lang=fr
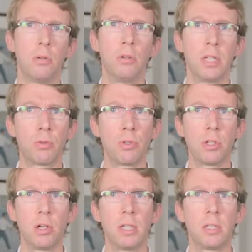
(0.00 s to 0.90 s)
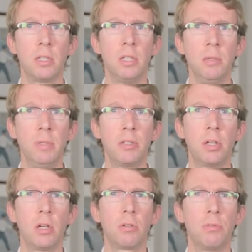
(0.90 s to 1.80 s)
Le létrozole est un
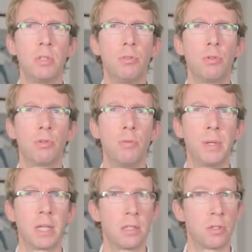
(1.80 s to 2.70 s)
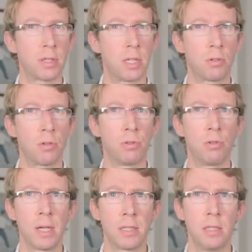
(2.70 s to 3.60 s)
inhibiteur du cytochrome P450
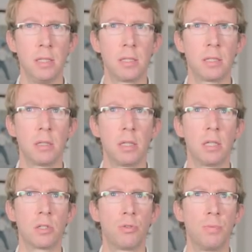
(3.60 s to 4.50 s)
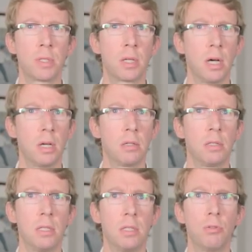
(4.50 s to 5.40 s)
2A6 et un substrat
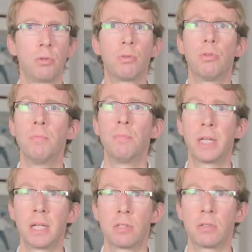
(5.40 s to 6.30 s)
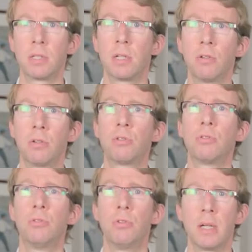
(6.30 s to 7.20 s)
des cytochromes P450
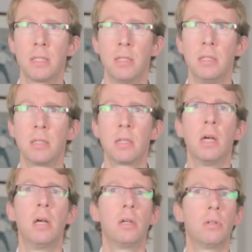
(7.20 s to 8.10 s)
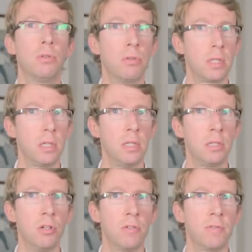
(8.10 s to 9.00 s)
2A6,
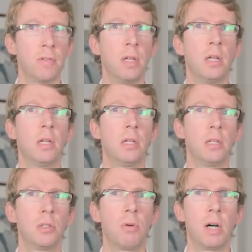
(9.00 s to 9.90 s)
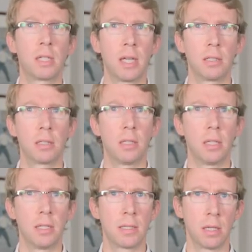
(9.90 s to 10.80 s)
2C19 et 3 à 4
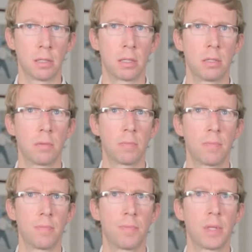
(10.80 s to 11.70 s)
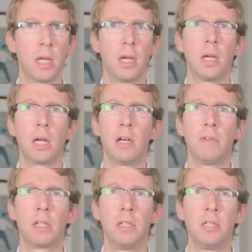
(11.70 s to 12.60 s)
et 5.
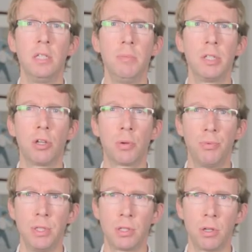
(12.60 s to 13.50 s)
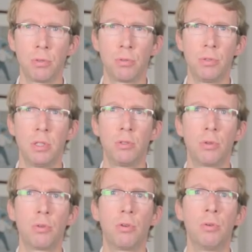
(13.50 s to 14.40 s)
Avec les inhibiteurs puissants du
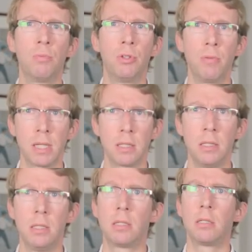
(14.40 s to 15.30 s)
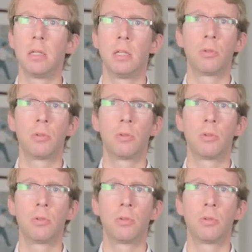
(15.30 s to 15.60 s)
cytochrome 2A6 et